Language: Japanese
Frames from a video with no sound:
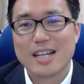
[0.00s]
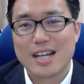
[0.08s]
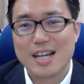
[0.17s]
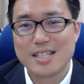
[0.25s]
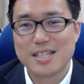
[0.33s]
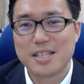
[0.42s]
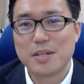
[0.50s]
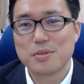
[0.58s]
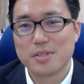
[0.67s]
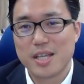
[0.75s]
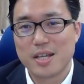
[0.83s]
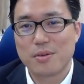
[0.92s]
会社で
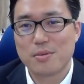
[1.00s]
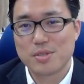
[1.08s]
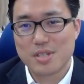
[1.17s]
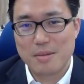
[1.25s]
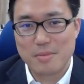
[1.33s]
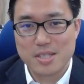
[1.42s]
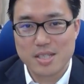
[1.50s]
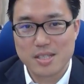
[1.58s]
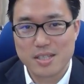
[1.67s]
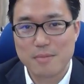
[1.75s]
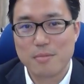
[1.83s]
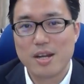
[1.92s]
の成功の近道
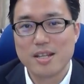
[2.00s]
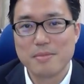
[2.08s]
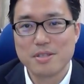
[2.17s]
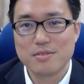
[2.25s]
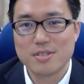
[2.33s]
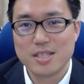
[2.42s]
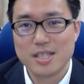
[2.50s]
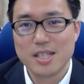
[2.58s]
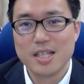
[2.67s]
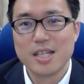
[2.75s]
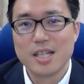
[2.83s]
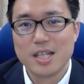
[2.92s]
でもありますし、